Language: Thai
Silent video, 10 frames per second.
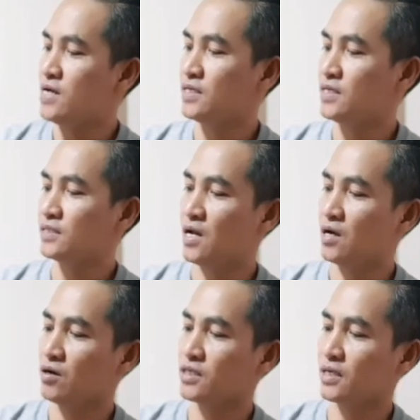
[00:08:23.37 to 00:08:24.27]
สิทธิ์เสร็จแล้
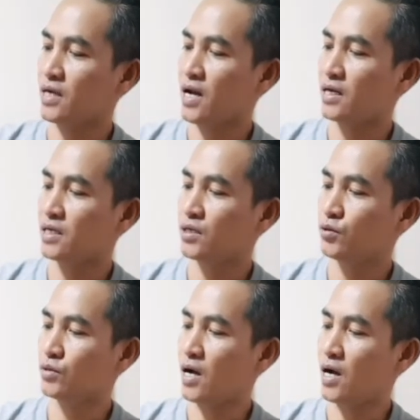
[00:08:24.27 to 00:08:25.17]
วก็สแกน
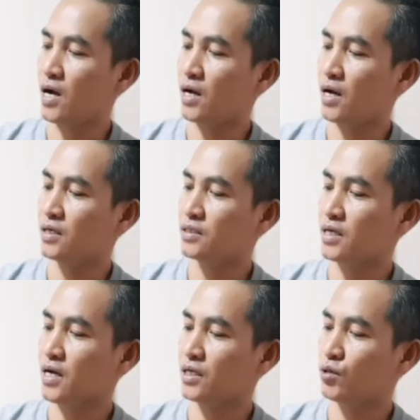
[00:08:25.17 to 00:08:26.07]
QR นะฮะส
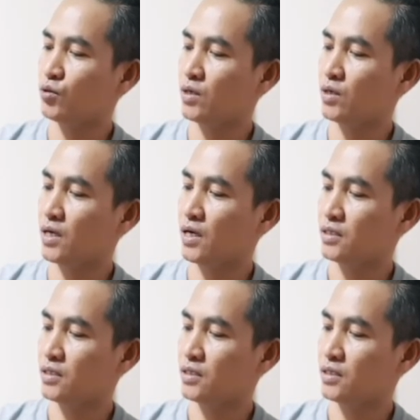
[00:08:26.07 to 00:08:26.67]
แกน QR